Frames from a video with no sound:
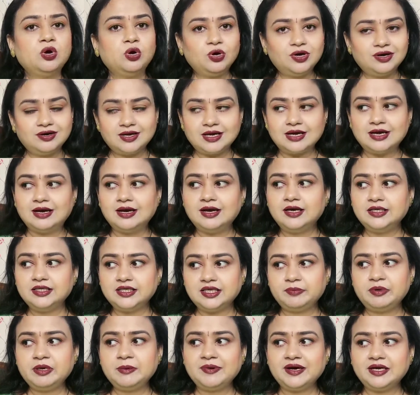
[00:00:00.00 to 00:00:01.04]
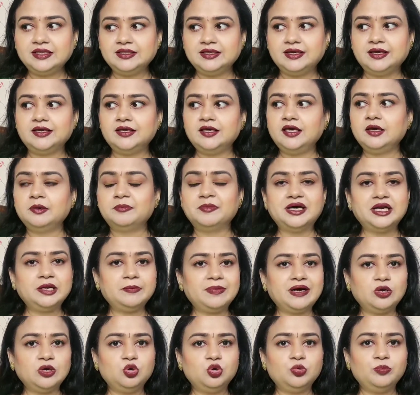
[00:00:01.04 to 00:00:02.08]
और हाँ ये भी बात है कि हमारे
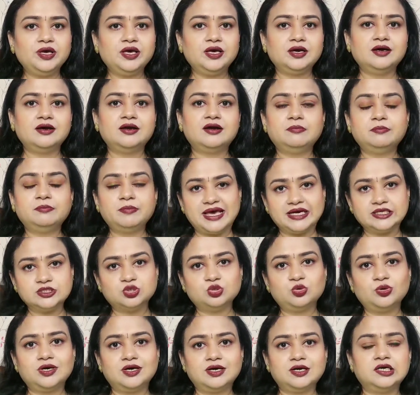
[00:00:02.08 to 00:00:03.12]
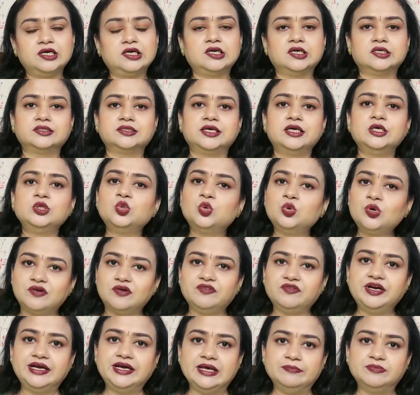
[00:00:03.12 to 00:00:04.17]
बालों में अगर हम एग्स को लगाकर रखते हैं तो
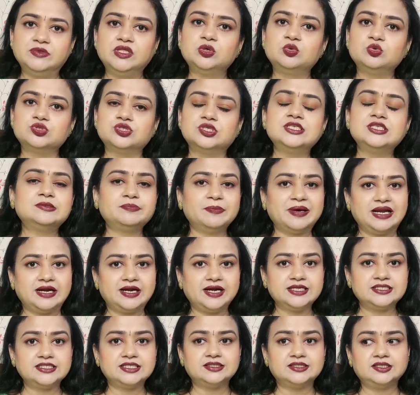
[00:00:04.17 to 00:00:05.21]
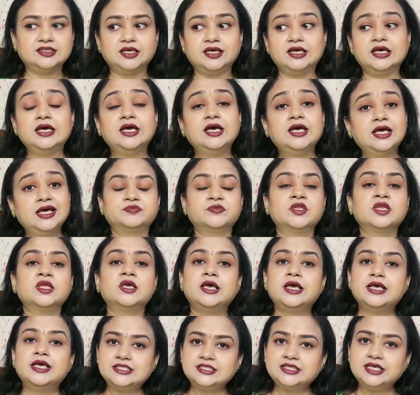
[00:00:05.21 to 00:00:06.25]
काफ़ी टाइम तक उसकी स्मेल रह जाती
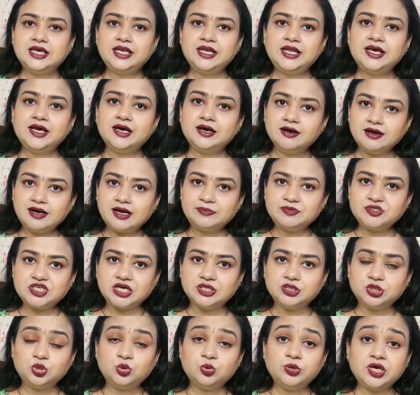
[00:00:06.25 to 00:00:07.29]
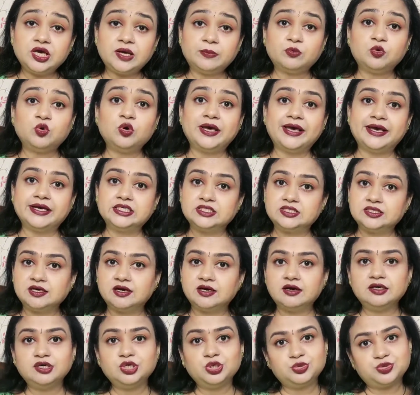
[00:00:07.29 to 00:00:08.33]
है इसके लिए अगर आप चाहते हो कि आपको एग्स
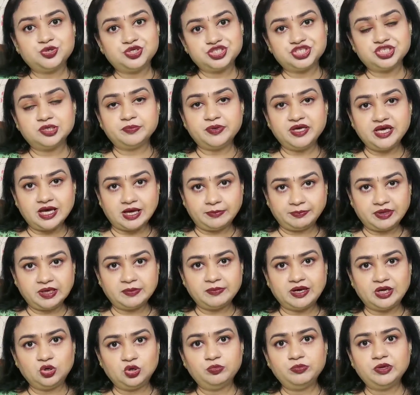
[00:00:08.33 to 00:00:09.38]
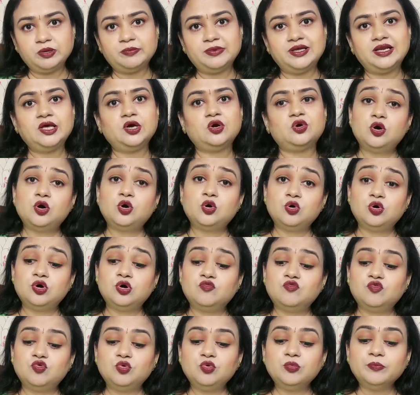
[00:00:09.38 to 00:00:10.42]
का न्यूट्रिशन भी आपके बालों में मिले
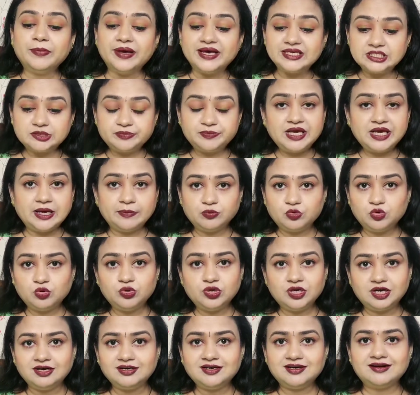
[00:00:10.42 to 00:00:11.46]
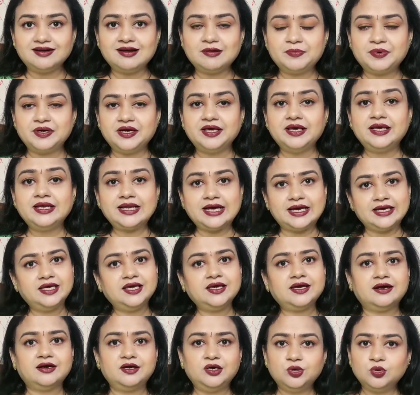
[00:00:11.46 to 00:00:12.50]
और वो मेस भी आपको ना करना पड़े ना ही
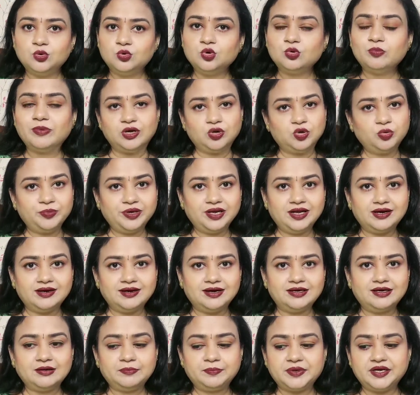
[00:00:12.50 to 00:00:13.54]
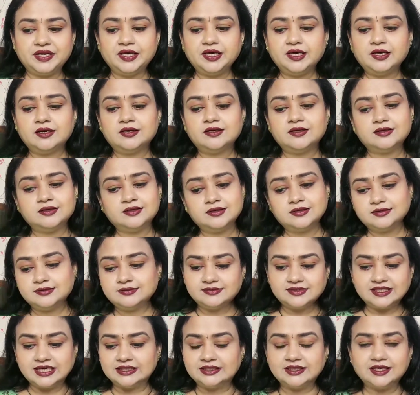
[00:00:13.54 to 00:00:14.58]
अंडों को बालों में लगाना पड़े
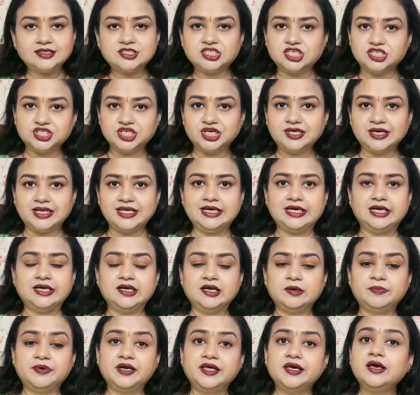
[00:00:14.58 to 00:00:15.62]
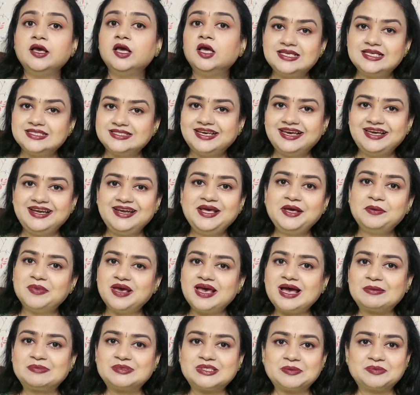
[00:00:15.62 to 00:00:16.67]
ज्यादा झंझट नहीं करना पड़े इसके लिए मैं
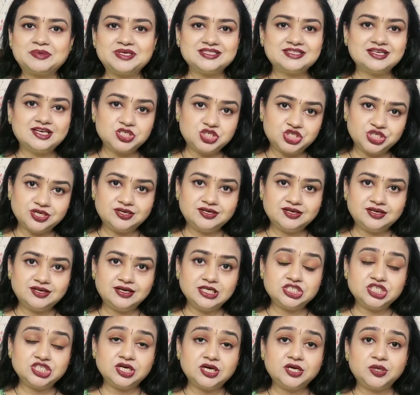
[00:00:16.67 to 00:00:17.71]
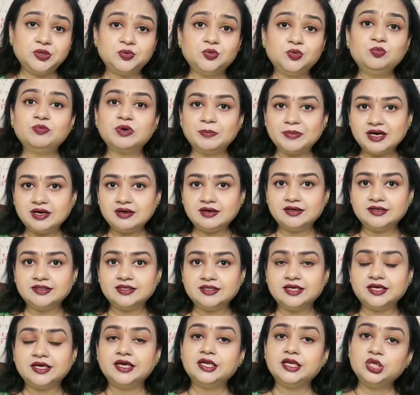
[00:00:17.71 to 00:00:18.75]
आप सबके साथ शेयर करने जा रही हूँ ममा अर्थ
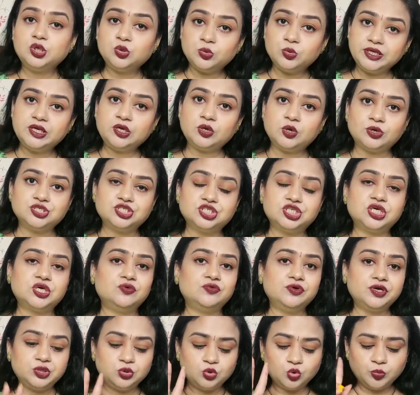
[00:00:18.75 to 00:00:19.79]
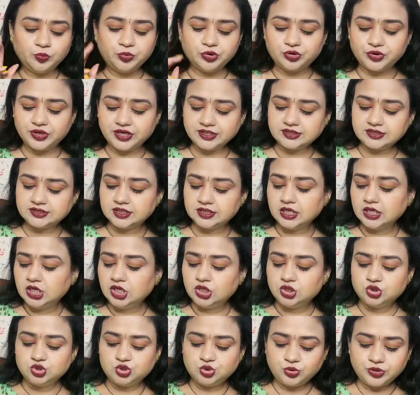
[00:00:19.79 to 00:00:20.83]
के न्यूली लॉन्च किए हुए दो प्रोडक्ट्स
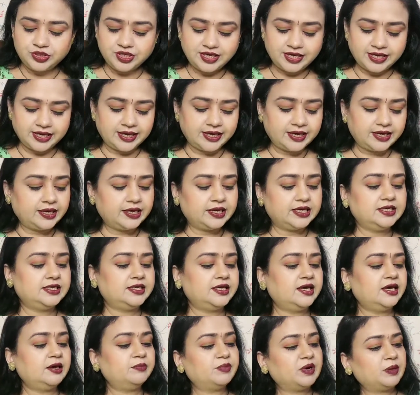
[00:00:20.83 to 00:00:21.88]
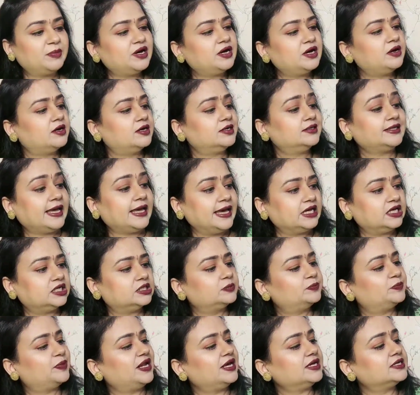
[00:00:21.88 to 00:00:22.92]
जो कि है ये ममा अर्थ
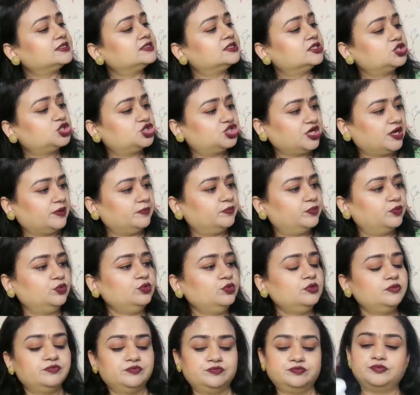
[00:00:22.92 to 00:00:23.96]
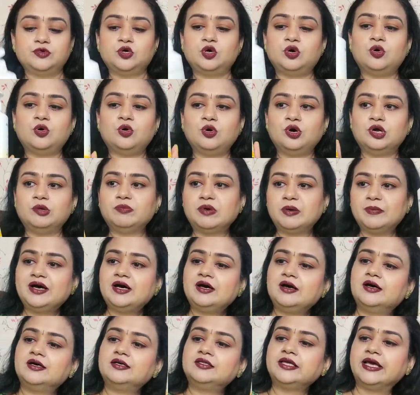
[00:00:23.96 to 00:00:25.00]
एक्प्लेक्स शैम्पू और ममा
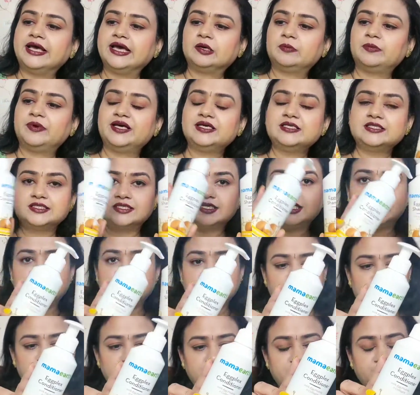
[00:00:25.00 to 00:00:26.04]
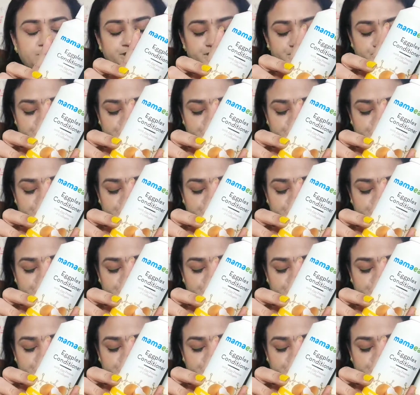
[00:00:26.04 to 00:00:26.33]
अर्थ एक्प्लेक्स कंडीशनर